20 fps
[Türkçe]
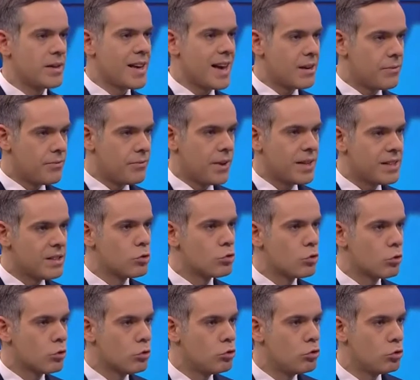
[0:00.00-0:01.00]
Yani Fed'in okay.
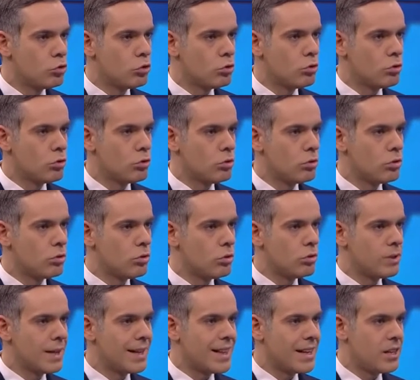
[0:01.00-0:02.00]
sonucu e,
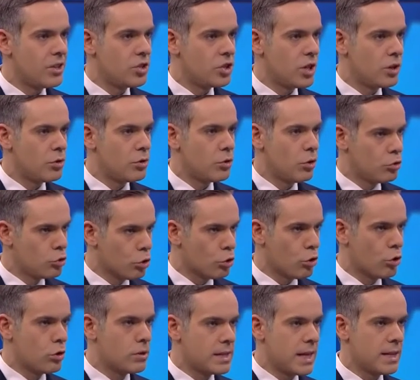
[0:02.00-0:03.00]
neleri içeriyor? Çok
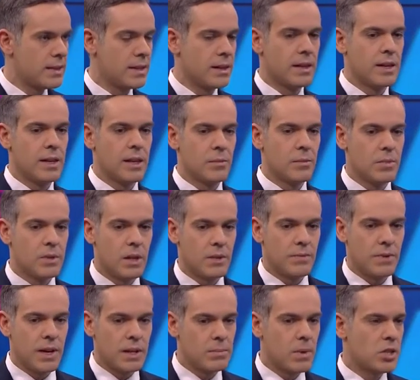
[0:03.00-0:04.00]
özet. Bir de
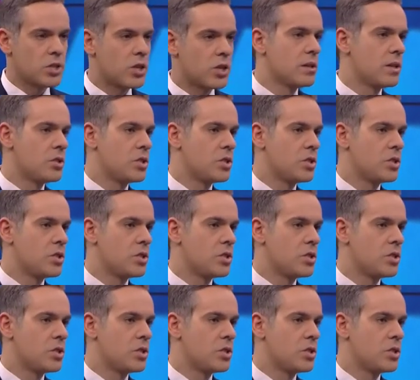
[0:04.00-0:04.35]
Fed Başkanı'nın